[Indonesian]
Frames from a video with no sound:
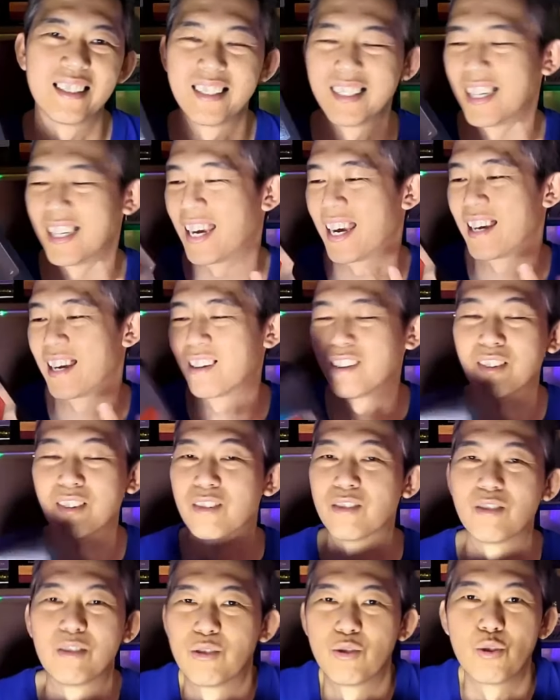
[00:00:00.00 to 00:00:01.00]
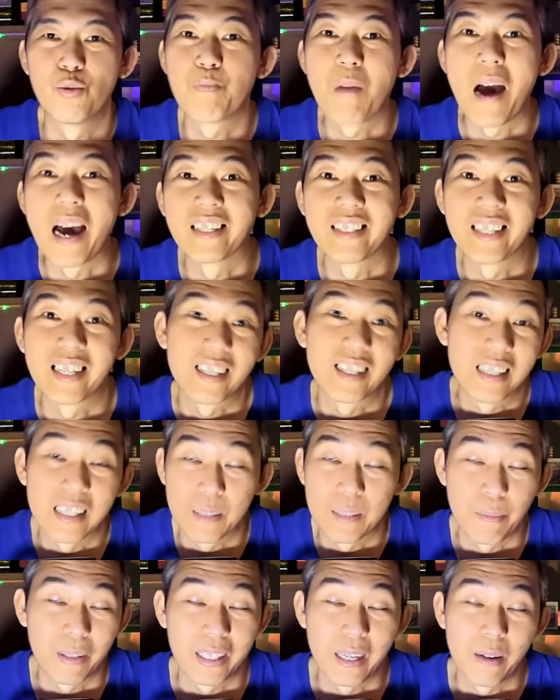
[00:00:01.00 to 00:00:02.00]
ya, lupa aja,
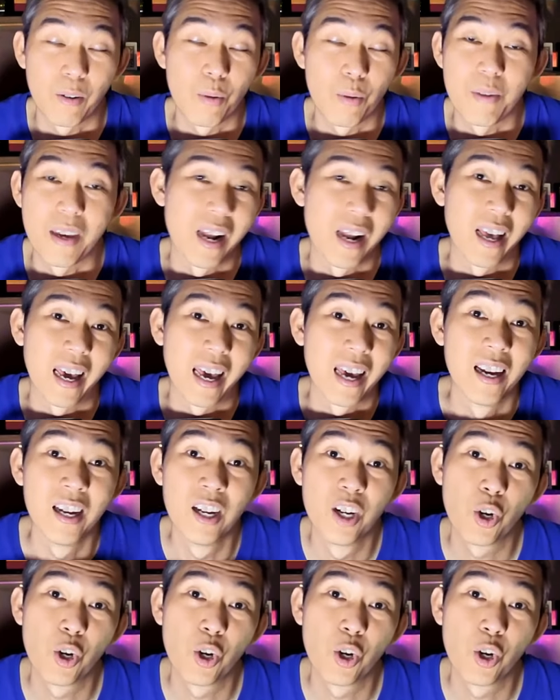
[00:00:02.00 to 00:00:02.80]
seperti yang gue bilang lah.